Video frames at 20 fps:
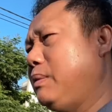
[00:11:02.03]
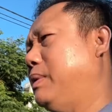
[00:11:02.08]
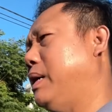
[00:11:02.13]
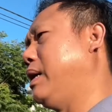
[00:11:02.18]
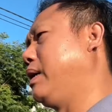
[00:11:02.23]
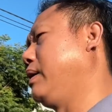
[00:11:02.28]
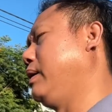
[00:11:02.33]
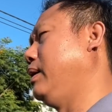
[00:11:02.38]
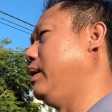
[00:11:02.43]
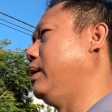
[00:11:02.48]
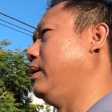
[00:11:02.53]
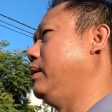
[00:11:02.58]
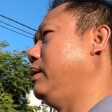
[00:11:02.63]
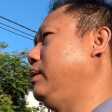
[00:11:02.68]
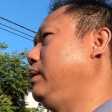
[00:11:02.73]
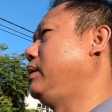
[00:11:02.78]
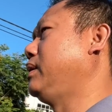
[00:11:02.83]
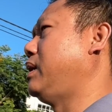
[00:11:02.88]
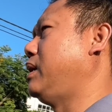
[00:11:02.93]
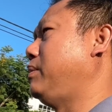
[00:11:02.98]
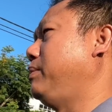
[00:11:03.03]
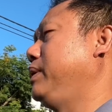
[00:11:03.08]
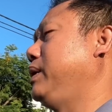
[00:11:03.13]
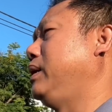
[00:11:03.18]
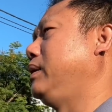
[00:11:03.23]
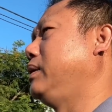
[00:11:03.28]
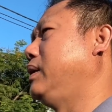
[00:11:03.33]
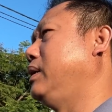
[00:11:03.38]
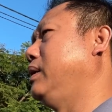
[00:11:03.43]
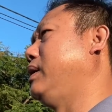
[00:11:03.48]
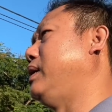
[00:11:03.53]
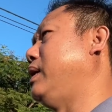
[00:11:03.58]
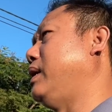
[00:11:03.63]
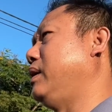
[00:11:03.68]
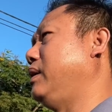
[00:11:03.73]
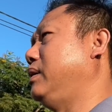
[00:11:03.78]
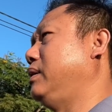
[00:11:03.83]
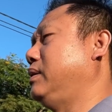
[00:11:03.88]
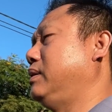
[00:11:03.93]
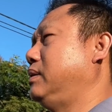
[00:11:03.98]
bạc là anh cho mấy anh ngân
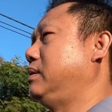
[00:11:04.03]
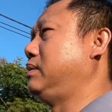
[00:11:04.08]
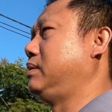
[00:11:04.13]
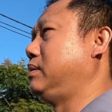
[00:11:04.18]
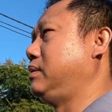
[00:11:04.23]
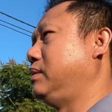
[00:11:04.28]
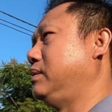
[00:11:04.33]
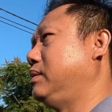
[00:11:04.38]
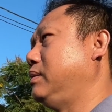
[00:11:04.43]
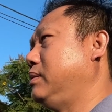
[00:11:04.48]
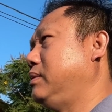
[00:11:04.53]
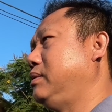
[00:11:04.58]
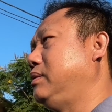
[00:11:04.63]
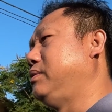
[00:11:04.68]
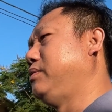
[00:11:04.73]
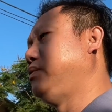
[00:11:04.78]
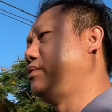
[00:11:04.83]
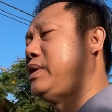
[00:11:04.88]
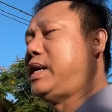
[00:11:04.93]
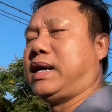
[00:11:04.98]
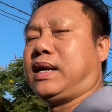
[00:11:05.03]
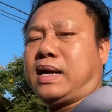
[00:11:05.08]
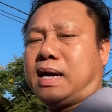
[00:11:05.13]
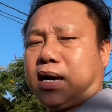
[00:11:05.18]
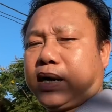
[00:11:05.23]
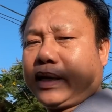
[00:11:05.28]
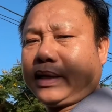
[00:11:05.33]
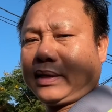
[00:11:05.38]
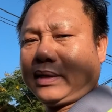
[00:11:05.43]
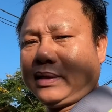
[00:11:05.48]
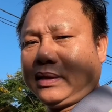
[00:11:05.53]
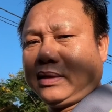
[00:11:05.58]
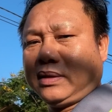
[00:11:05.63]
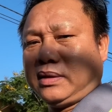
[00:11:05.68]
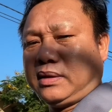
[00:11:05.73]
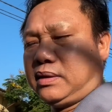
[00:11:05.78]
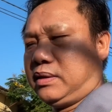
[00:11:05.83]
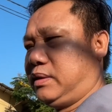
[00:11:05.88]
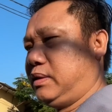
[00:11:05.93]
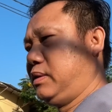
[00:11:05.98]
hàng ờ, vay lại
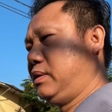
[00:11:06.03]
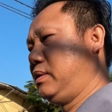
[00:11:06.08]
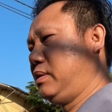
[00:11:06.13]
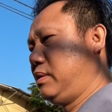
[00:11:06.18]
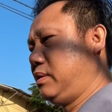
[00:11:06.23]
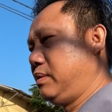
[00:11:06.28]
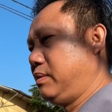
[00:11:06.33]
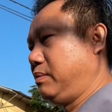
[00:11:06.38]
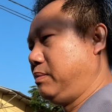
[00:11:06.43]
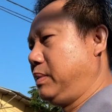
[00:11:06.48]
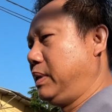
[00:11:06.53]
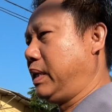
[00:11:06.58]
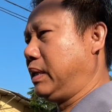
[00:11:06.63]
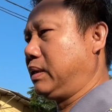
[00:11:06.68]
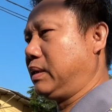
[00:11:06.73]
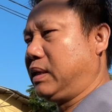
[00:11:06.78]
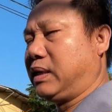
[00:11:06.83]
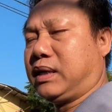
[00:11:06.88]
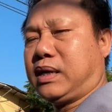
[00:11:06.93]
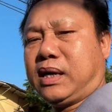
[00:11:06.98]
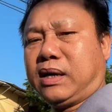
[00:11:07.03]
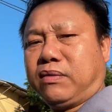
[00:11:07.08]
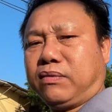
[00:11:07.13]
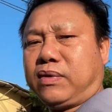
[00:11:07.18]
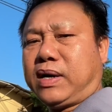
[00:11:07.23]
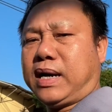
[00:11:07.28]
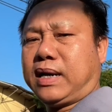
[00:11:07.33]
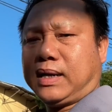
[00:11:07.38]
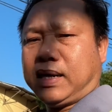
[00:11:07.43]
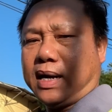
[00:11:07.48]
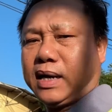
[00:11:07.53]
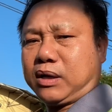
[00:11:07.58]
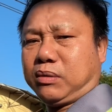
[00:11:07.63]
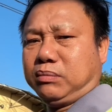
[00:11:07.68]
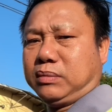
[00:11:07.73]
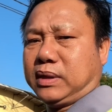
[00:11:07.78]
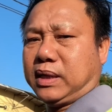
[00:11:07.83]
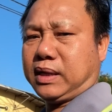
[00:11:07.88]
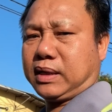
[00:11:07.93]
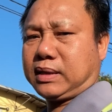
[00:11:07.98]
mấy anh ngân hàng vay lại
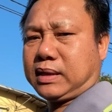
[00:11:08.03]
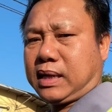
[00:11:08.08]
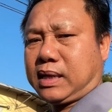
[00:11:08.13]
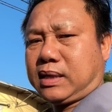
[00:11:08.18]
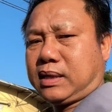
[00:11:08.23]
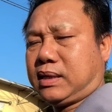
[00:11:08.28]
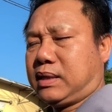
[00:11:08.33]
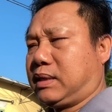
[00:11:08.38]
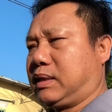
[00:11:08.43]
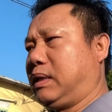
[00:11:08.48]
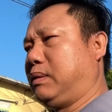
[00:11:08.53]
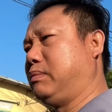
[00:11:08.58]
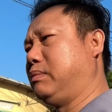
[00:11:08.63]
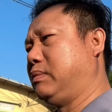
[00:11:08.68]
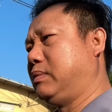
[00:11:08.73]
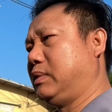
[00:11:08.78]
cũng về cắt ở trong